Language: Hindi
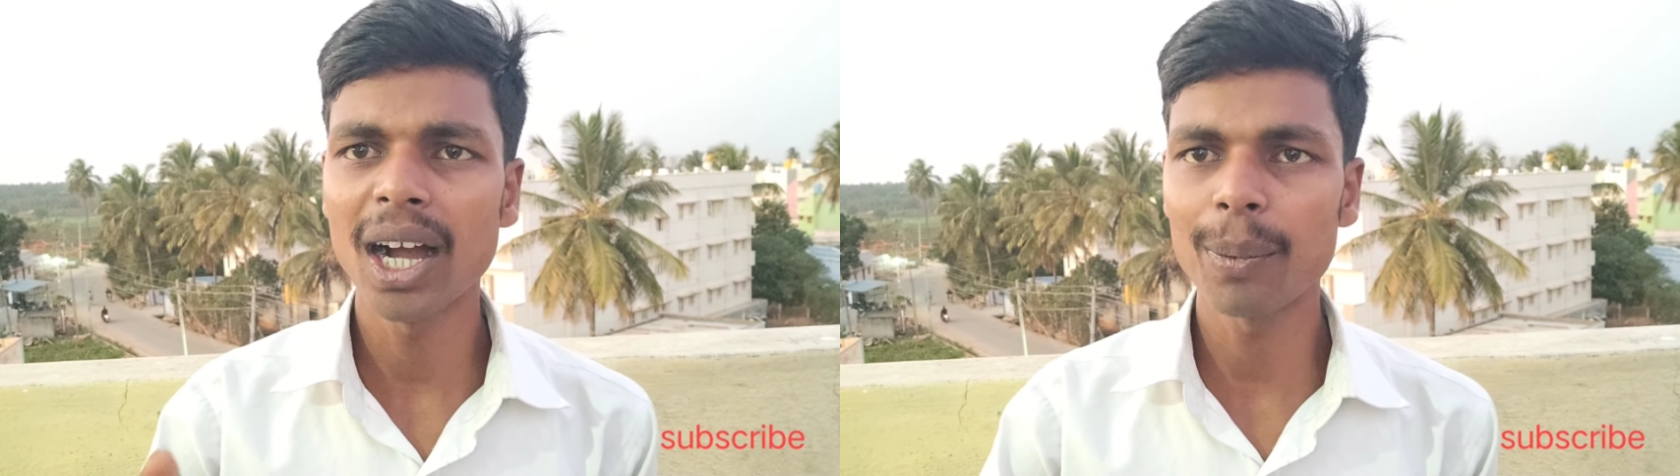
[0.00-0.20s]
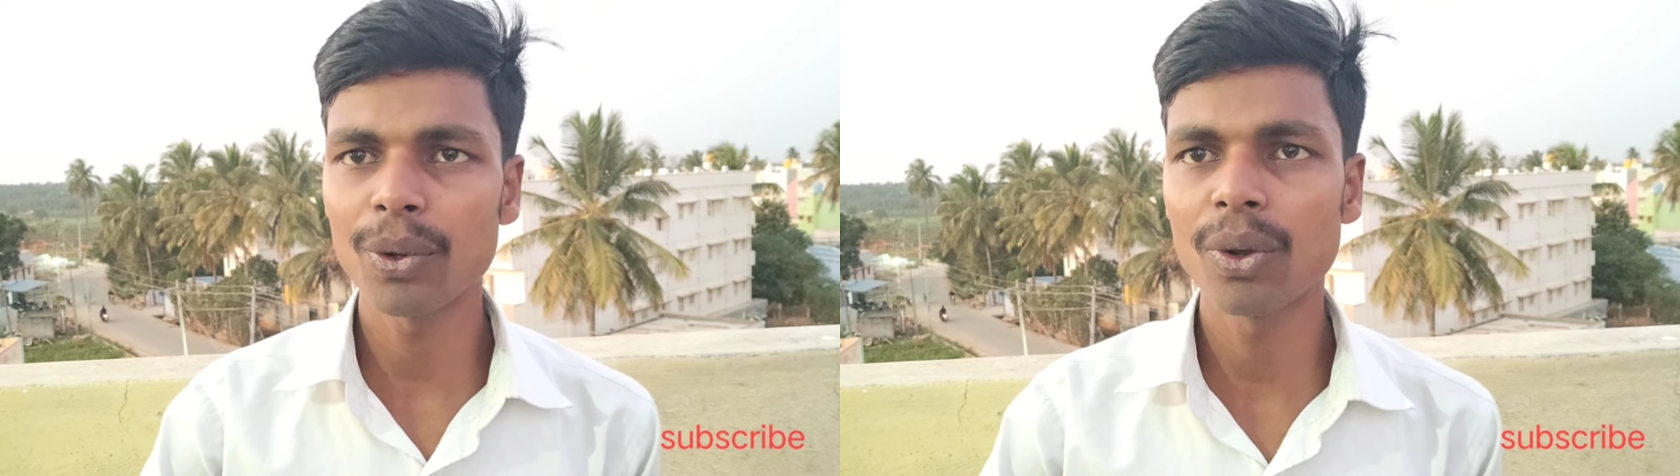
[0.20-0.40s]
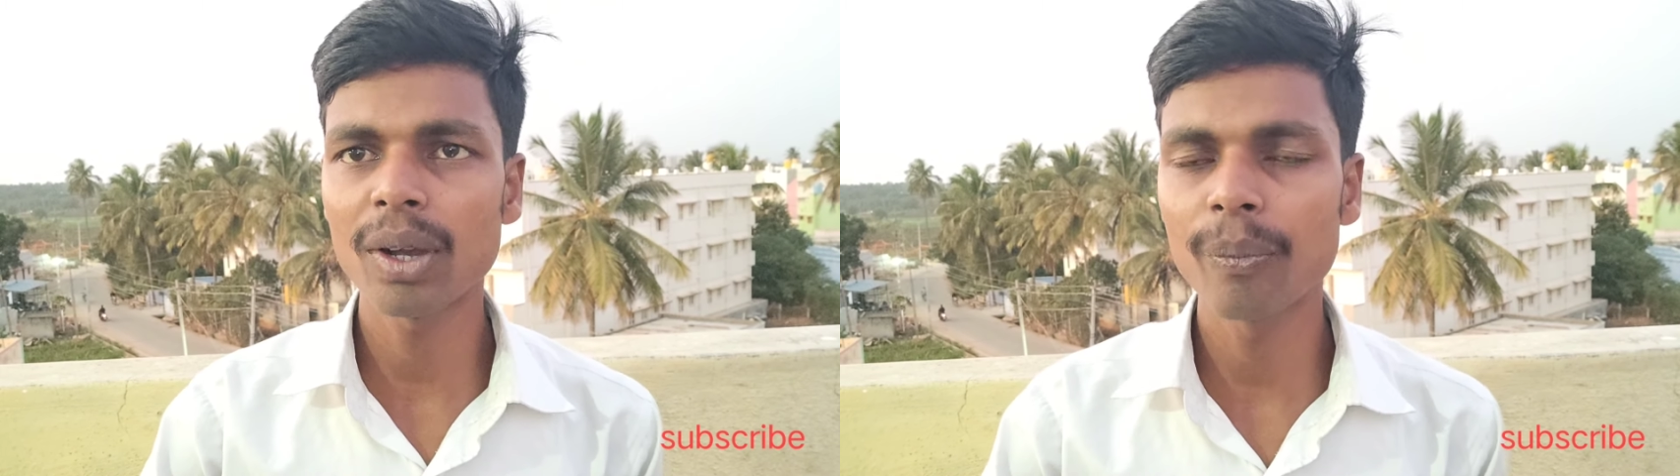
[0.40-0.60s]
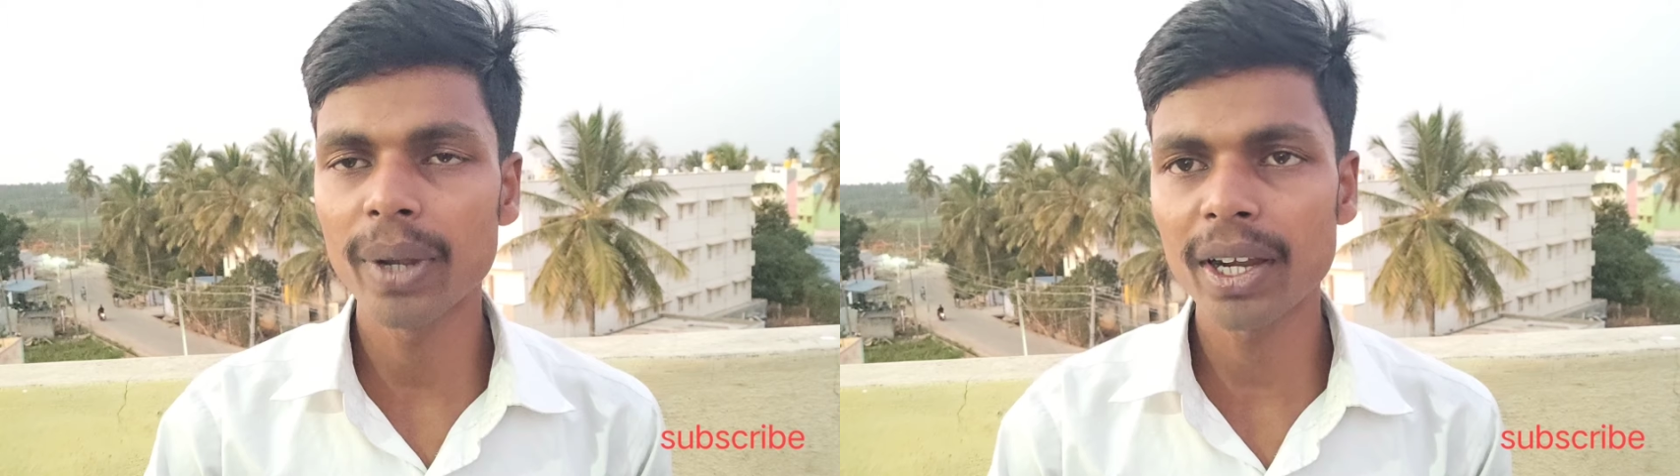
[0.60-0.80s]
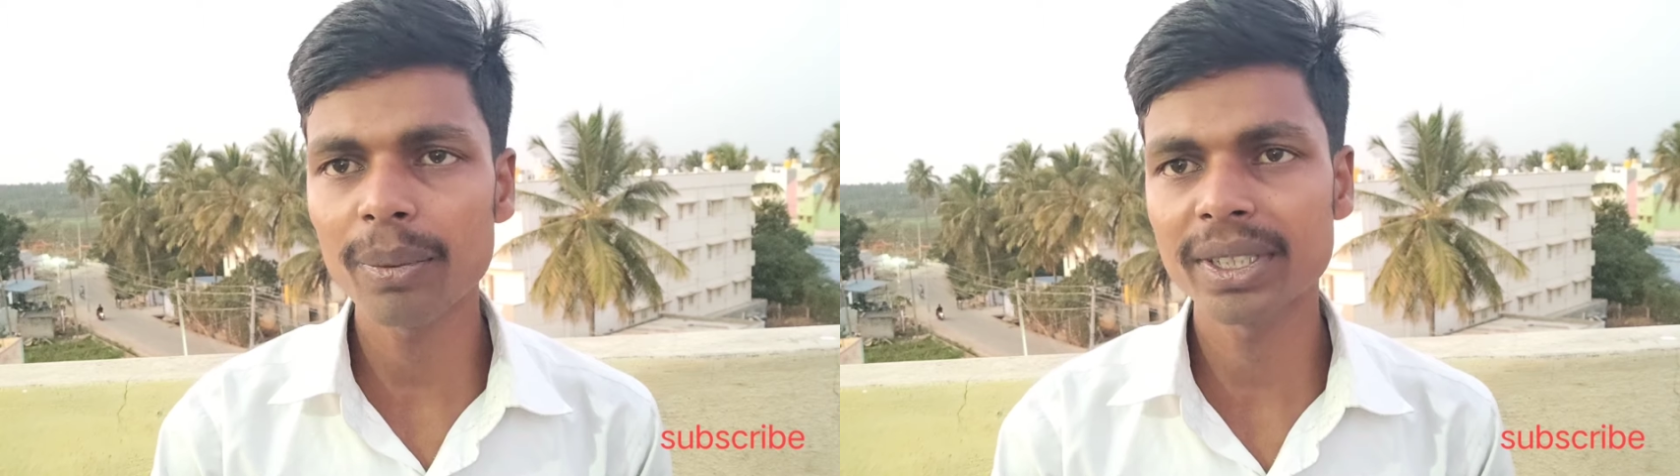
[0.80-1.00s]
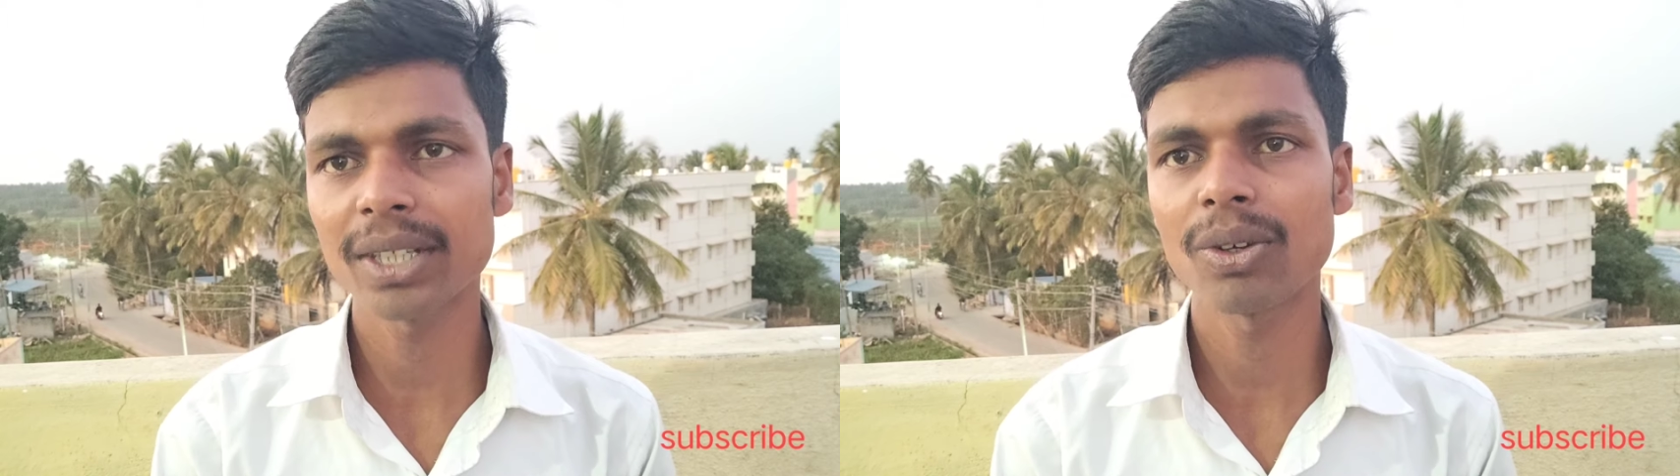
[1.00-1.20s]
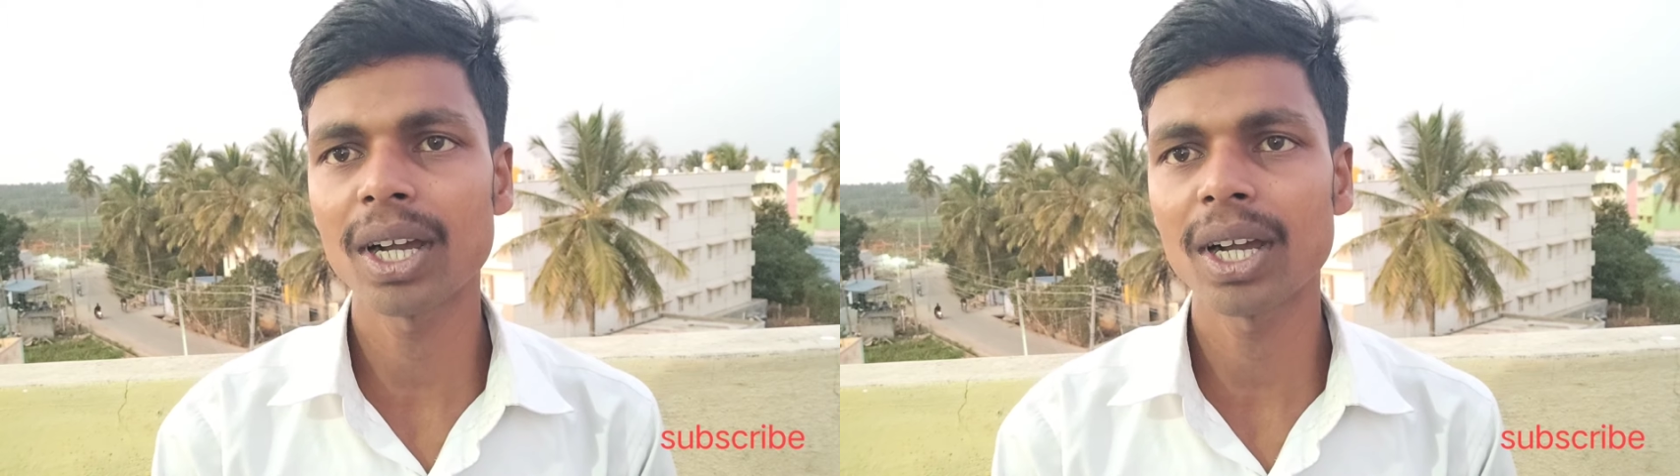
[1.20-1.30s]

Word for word: आप लोगों का ब्लड भी चेक